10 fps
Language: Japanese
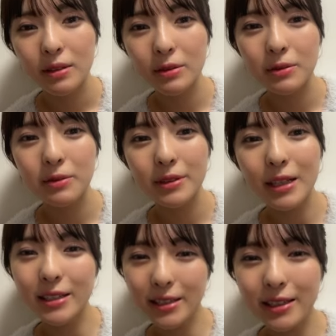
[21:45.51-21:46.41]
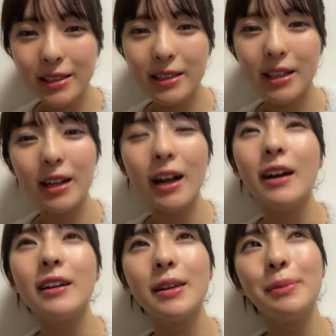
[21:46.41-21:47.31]
そうだしなん
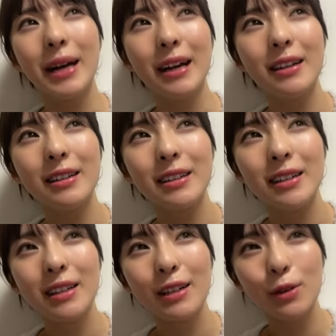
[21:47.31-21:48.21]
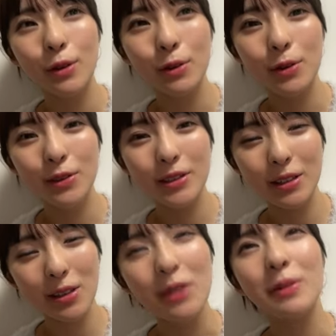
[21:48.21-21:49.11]
か今こう
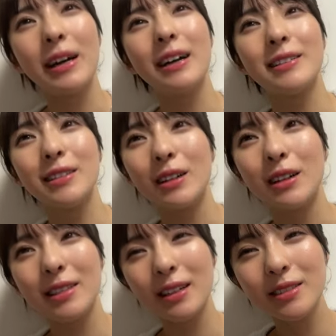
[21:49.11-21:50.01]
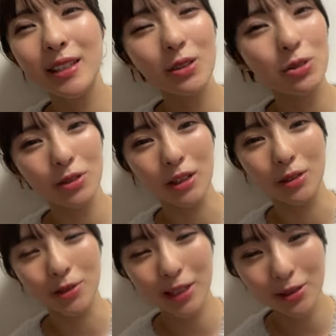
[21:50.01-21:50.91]
例えばじゃあ3年後とか
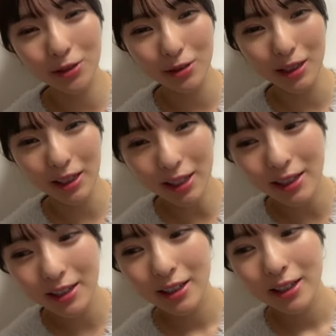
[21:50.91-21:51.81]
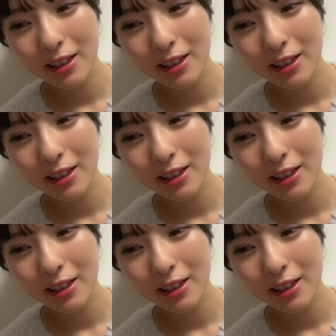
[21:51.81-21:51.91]
5年後とかに